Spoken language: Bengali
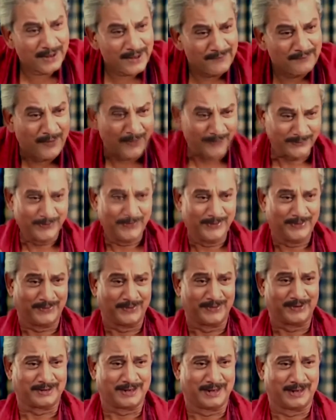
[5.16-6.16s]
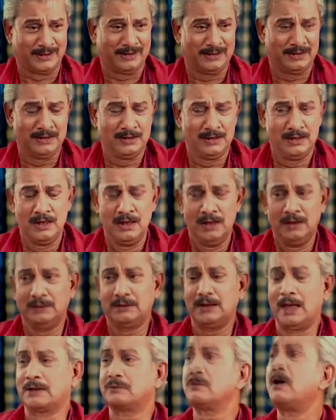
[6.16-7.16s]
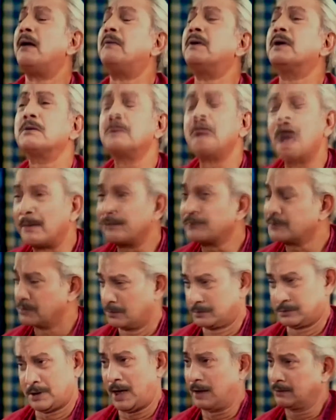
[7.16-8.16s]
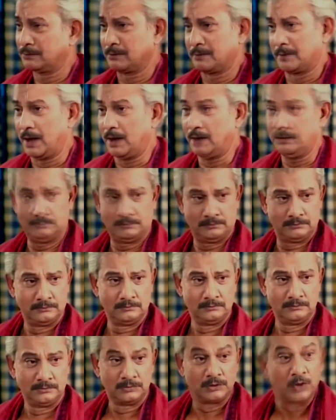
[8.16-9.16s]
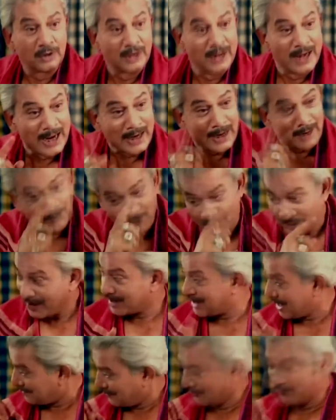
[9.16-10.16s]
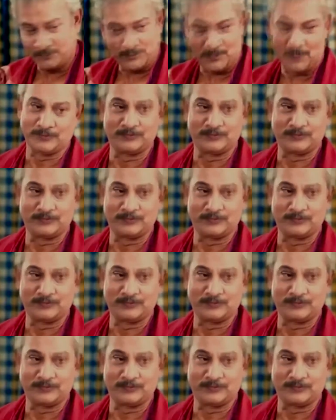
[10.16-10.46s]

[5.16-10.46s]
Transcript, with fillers: তো আমাকে ফতুর করছে তবু আমার আফসোস হতো না যদি লেখাপড়াটা ঠিক মতো